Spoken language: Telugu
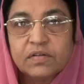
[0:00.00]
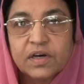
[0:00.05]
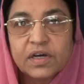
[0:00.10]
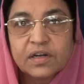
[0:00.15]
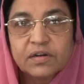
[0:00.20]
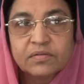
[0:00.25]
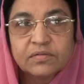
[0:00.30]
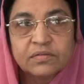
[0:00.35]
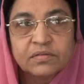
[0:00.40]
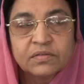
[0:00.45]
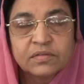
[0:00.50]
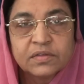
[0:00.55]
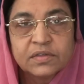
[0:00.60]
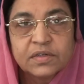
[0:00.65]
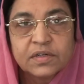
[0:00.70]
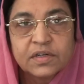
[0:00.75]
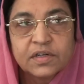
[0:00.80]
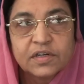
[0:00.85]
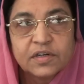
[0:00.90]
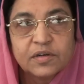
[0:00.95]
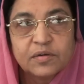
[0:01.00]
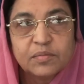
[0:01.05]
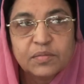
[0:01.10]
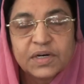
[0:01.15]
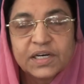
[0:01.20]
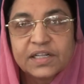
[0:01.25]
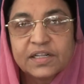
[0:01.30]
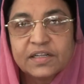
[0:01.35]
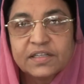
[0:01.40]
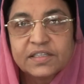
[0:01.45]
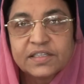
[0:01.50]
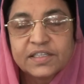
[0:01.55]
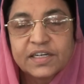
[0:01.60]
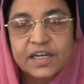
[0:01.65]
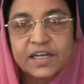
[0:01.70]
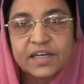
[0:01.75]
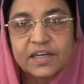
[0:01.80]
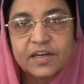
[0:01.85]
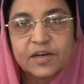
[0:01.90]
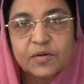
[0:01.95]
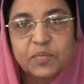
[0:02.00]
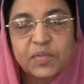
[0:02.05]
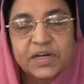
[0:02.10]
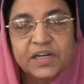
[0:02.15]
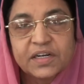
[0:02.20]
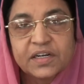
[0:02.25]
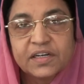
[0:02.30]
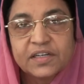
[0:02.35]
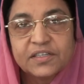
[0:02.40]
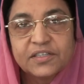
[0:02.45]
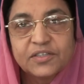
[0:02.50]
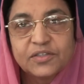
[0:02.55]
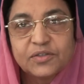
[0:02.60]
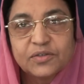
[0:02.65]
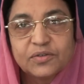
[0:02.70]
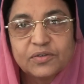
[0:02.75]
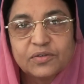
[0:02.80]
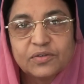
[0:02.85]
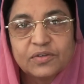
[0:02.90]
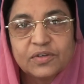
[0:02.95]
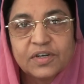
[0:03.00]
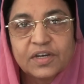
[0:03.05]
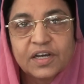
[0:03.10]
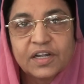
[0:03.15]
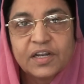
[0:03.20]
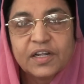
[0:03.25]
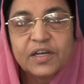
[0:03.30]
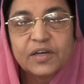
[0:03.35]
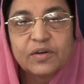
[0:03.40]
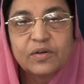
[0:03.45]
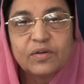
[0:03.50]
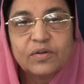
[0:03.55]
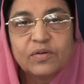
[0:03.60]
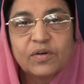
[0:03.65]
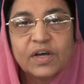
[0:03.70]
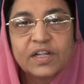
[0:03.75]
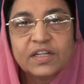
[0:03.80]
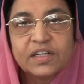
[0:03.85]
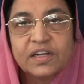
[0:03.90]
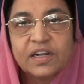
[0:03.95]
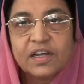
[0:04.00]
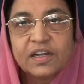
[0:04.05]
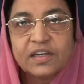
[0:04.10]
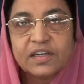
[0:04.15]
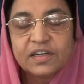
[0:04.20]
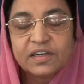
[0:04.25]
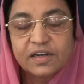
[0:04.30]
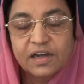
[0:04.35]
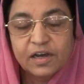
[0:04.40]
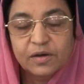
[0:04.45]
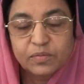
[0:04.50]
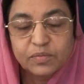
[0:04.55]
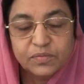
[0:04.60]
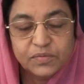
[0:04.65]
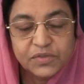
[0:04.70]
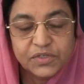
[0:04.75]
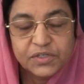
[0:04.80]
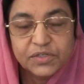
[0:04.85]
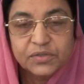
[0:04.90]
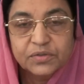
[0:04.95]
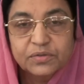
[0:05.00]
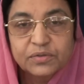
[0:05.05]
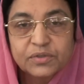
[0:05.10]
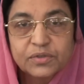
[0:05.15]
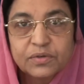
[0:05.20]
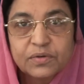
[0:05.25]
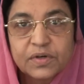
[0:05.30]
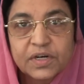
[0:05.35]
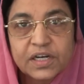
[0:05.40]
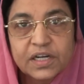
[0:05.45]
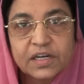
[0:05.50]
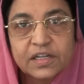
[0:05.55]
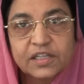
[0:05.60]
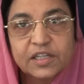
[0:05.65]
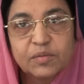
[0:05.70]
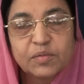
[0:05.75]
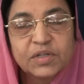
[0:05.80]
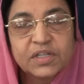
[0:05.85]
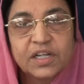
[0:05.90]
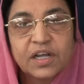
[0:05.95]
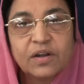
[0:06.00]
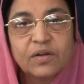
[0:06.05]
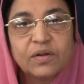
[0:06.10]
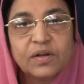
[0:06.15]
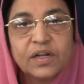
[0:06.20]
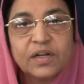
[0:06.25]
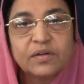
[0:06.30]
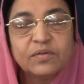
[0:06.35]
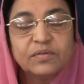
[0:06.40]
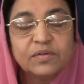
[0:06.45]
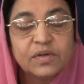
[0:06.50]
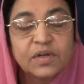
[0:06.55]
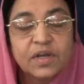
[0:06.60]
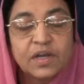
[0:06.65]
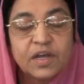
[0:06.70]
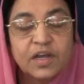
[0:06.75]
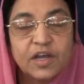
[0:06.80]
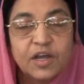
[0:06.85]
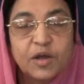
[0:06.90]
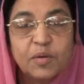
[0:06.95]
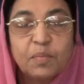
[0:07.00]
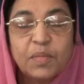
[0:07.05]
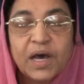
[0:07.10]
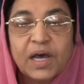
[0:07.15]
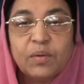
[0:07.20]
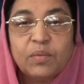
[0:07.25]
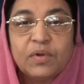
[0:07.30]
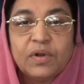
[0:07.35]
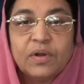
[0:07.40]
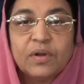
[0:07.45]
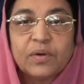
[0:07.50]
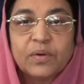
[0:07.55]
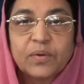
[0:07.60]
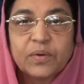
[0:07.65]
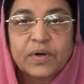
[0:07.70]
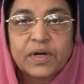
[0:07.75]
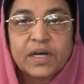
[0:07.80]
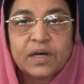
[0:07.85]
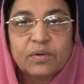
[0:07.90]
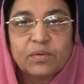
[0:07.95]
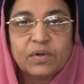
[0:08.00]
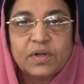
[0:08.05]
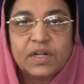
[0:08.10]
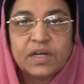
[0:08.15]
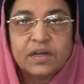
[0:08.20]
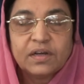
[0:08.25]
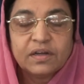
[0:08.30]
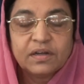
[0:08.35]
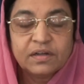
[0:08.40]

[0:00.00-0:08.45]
ఆదివారం మదర్స్ డేగా పరిగణిస్తూ అనేకులు ఆ దినాన్ని జ్ఞాపం చేసుకుంటూ ఉండగా తమ తల్లులను బైబిల్లో కూడా ఉన్న